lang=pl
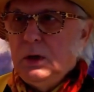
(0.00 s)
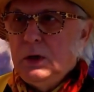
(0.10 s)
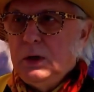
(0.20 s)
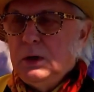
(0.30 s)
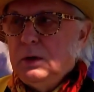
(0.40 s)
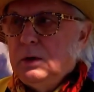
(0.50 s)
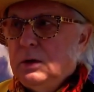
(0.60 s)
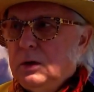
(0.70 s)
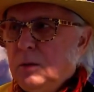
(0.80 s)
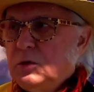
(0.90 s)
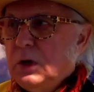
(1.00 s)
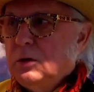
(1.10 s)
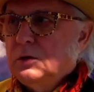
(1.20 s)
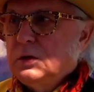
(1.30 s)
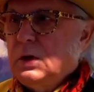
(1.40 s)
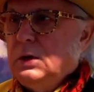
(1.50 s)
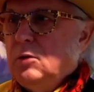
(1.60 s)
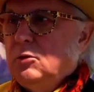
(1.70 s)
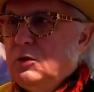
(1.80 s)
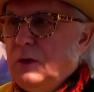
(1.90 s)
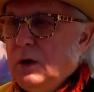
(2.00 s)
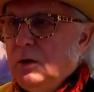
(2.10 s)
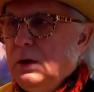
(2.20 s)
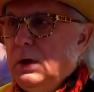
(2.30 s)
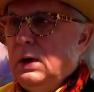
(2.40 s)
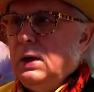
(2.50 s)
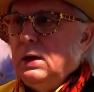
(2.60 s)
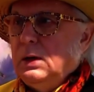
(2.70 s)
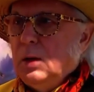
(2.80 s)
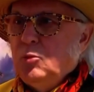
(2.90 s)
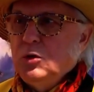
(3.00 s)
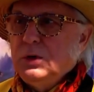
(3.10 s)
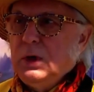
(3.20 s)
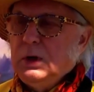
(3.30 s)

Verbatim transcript: i, i dobrze, jak to zostanie utrwalone na płótnie.